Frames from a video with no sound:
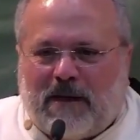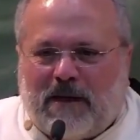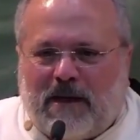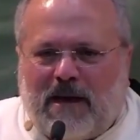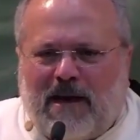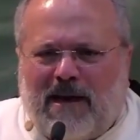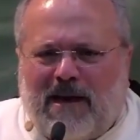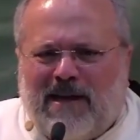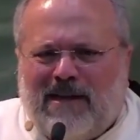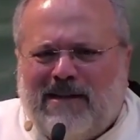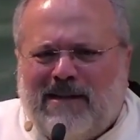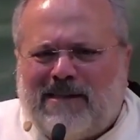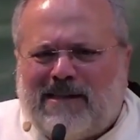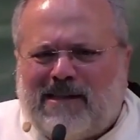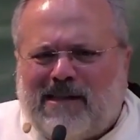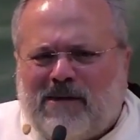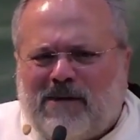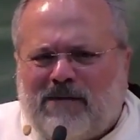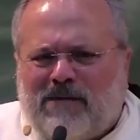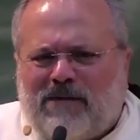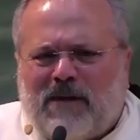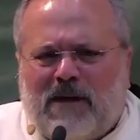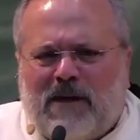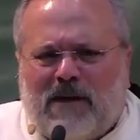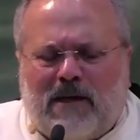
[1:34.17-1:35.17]
اي
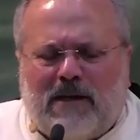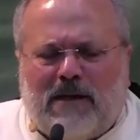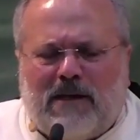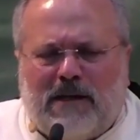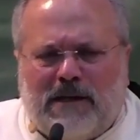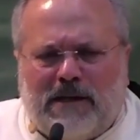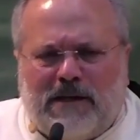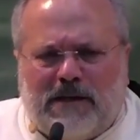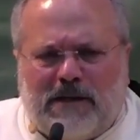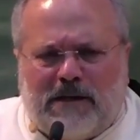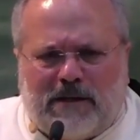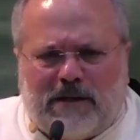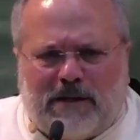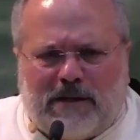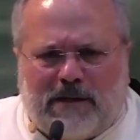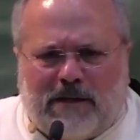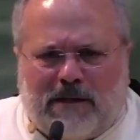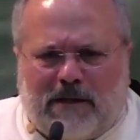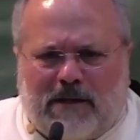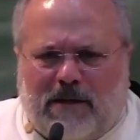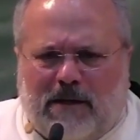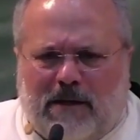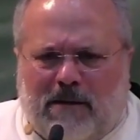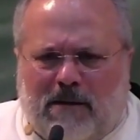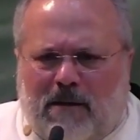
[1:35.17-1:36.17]
صفه الانانيه
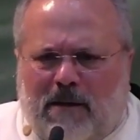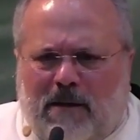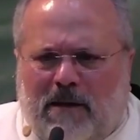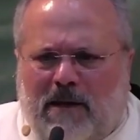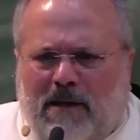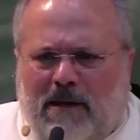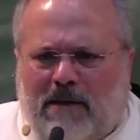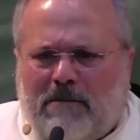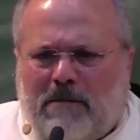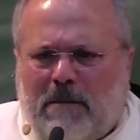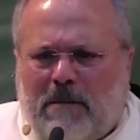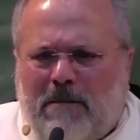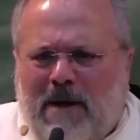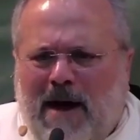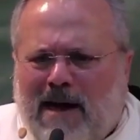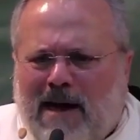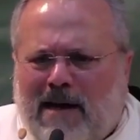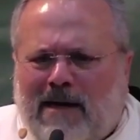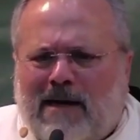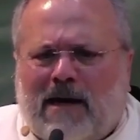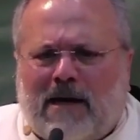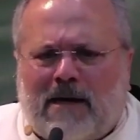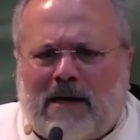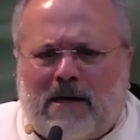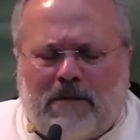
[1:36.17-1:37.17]

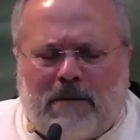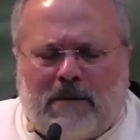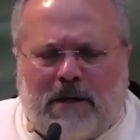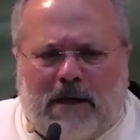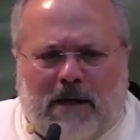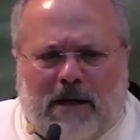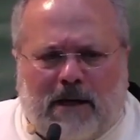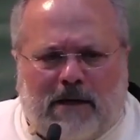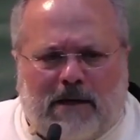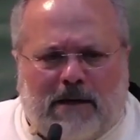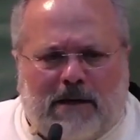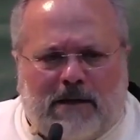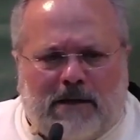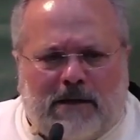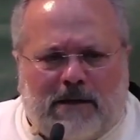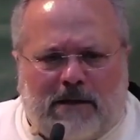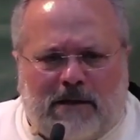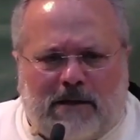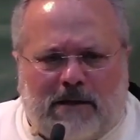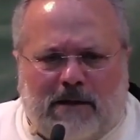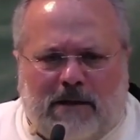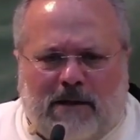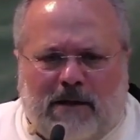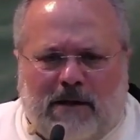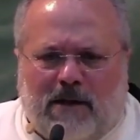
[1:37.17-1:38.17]
محرر من الأنانية
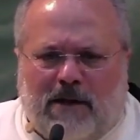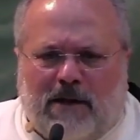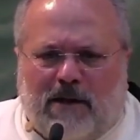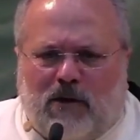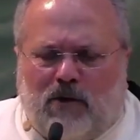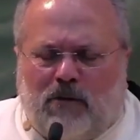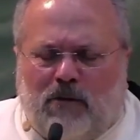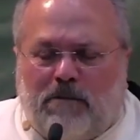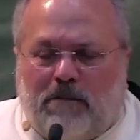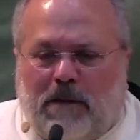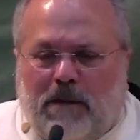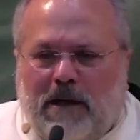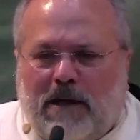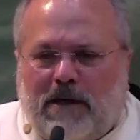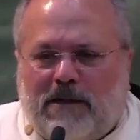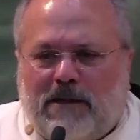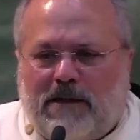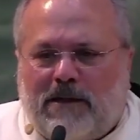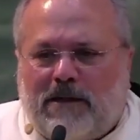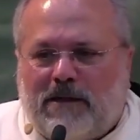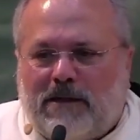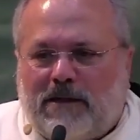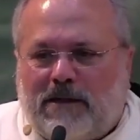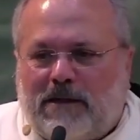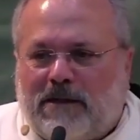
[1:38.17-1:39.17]
حب
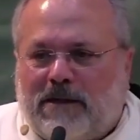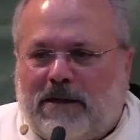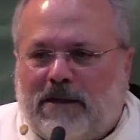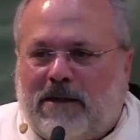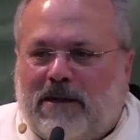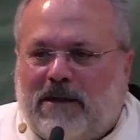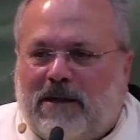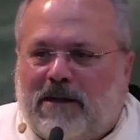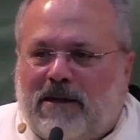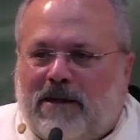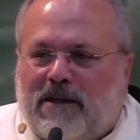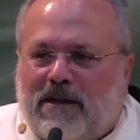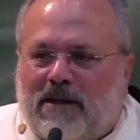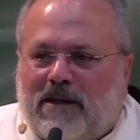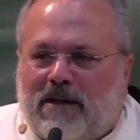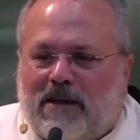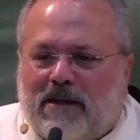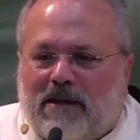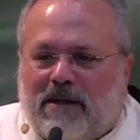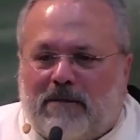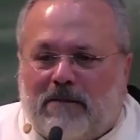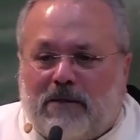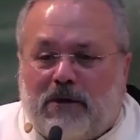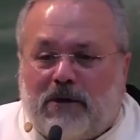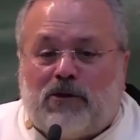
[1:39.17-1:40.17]
حقيقي
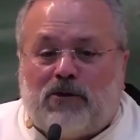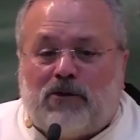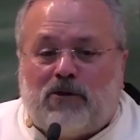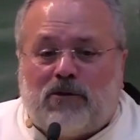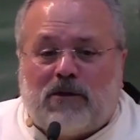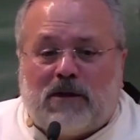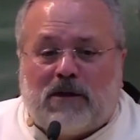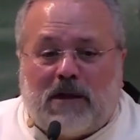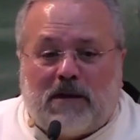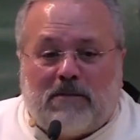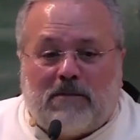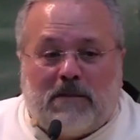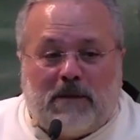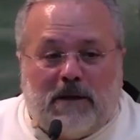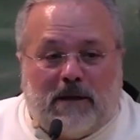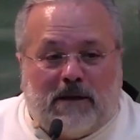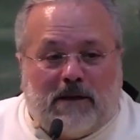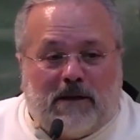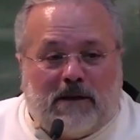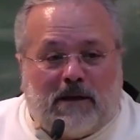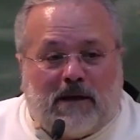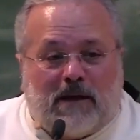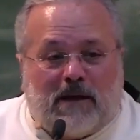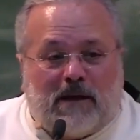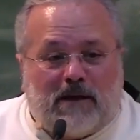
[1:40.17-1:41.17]
بنشكر
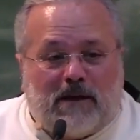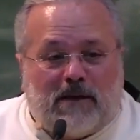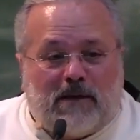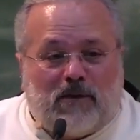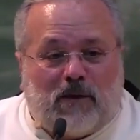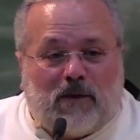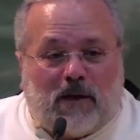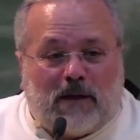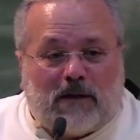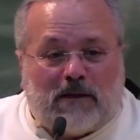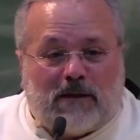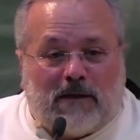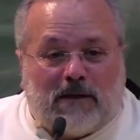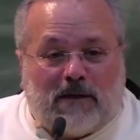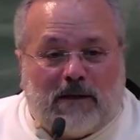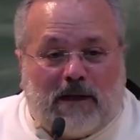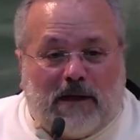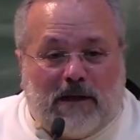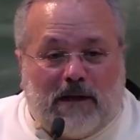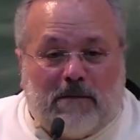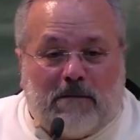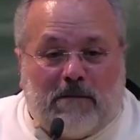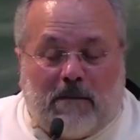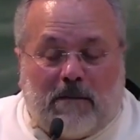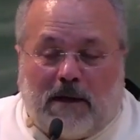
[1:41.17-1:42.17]
ربنا انه
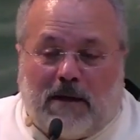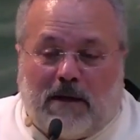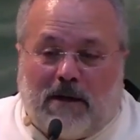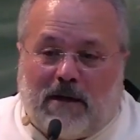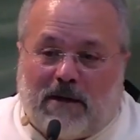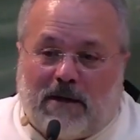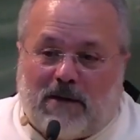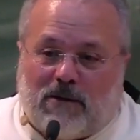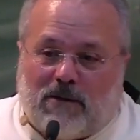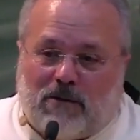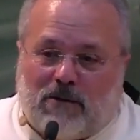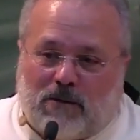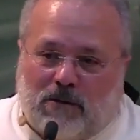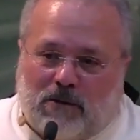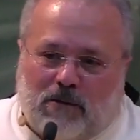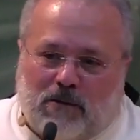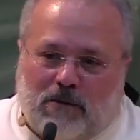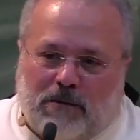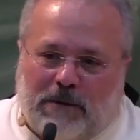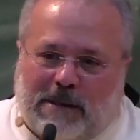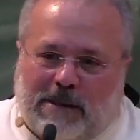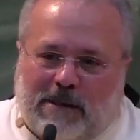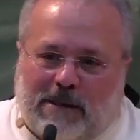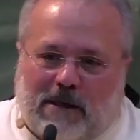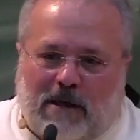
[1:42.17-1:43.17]
اعطانا ام على الارض
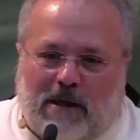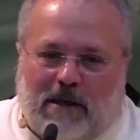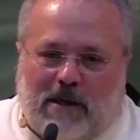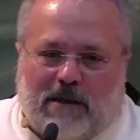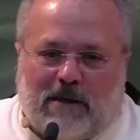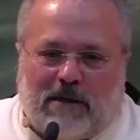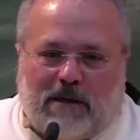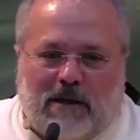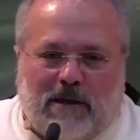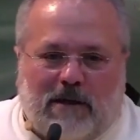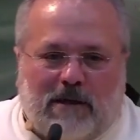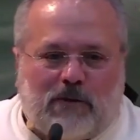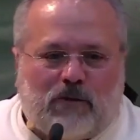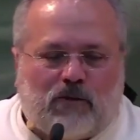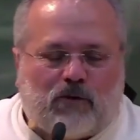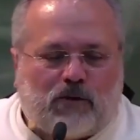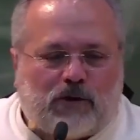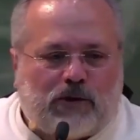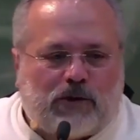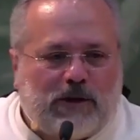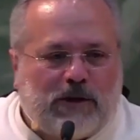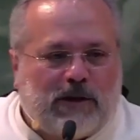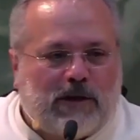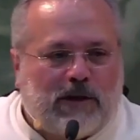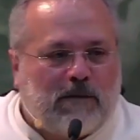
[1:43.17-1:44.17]
وبصلاتنا
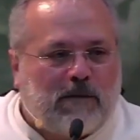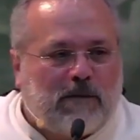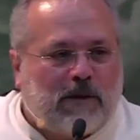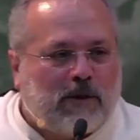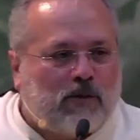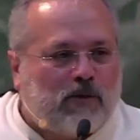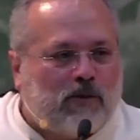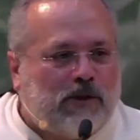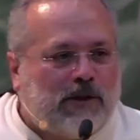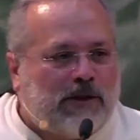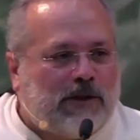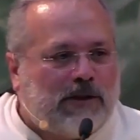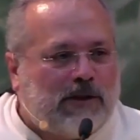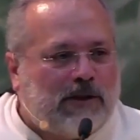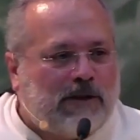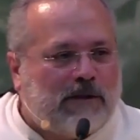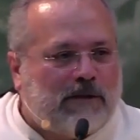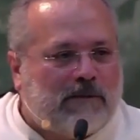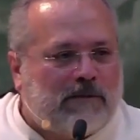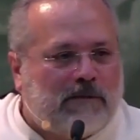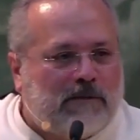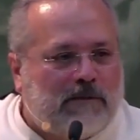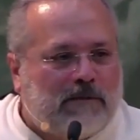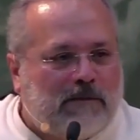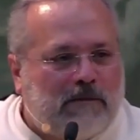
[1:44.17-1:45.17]
الليتورجيه
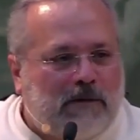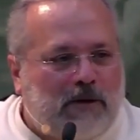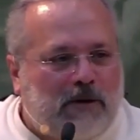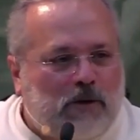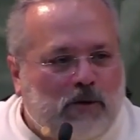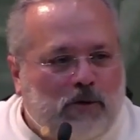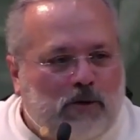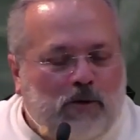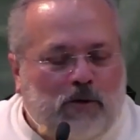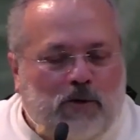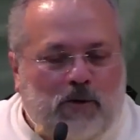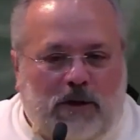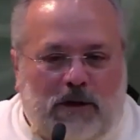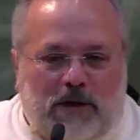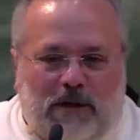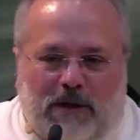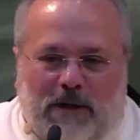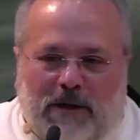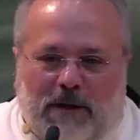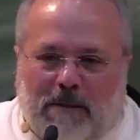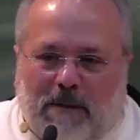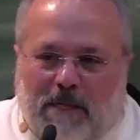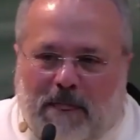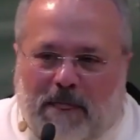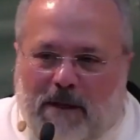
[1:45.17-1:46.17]
المارونيه بنقول
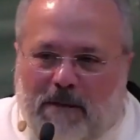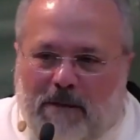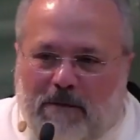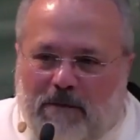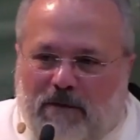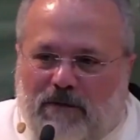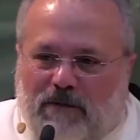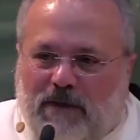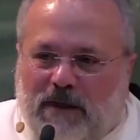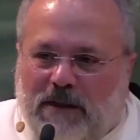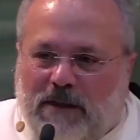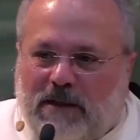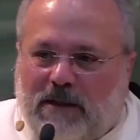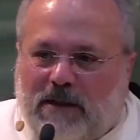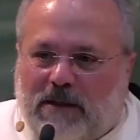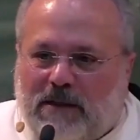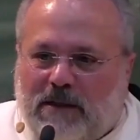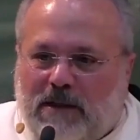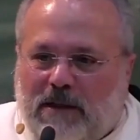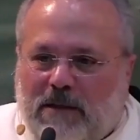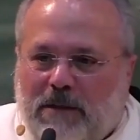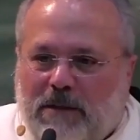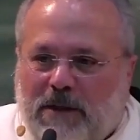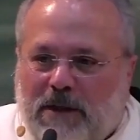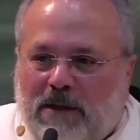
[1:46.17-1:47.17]
بفتره
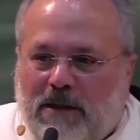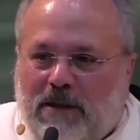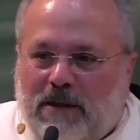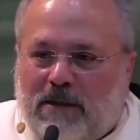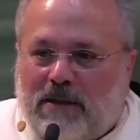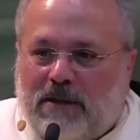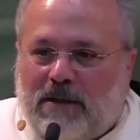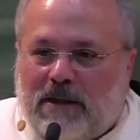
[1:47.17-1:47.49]
الميلاد